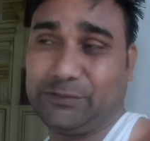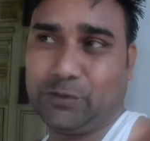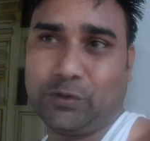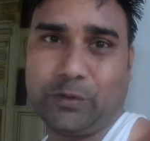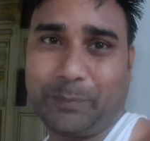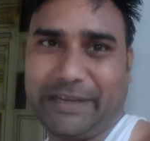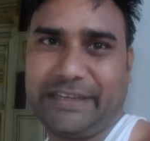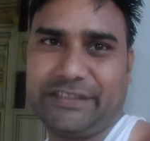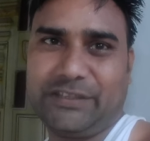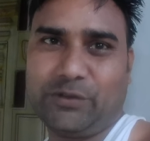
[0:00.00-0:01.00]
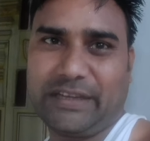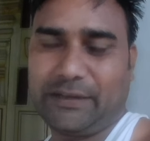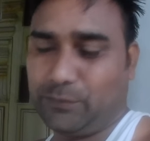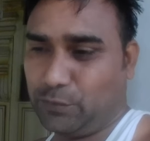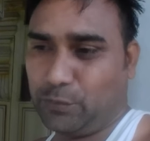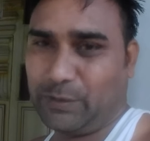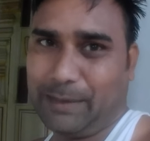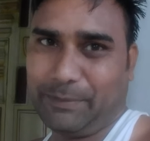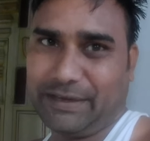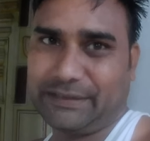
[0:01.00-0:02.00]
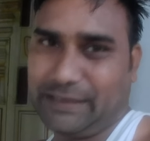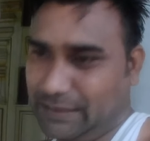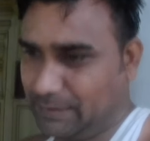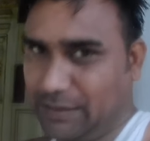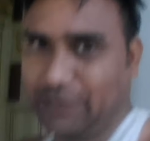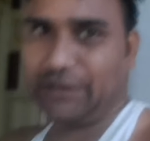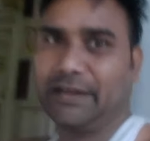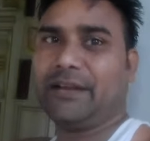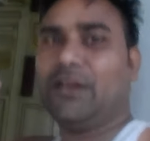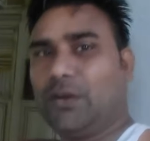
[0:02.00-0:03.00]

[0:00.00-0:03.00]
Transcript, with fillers: जो पंडित जी लोग हैं वो वहाँ पर रहते हैं और